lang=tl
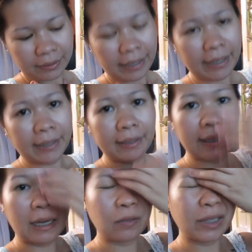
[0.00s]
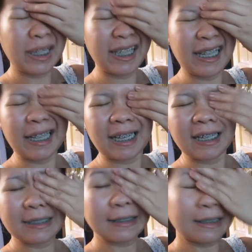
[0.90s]
Kaya yan, lalong iika-ika
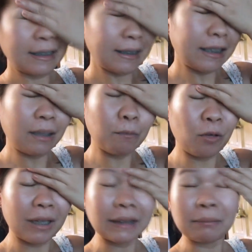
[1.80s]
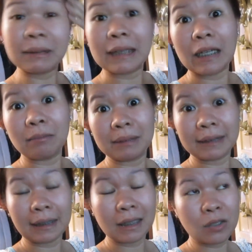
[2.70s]
kasi kinabukasan mas lalong
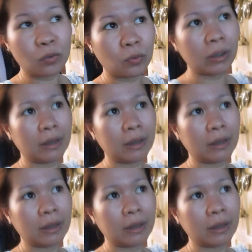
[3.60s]
masakit ang sugat,